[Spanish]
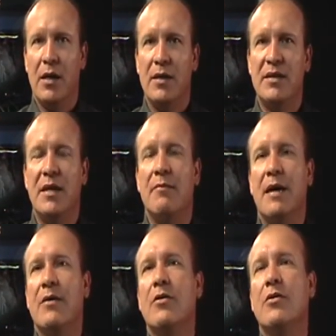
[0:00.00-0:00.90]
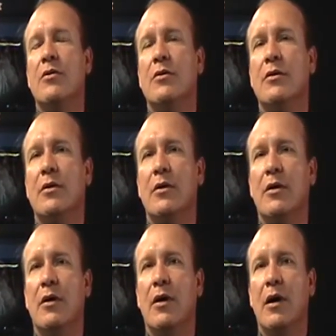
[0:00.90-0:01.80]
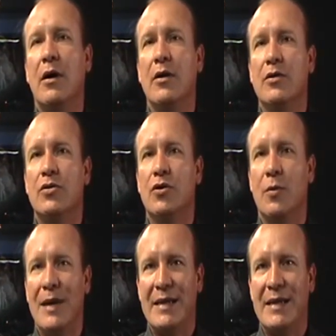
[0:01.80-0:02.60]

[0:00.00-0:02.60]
Sin embargo, sobre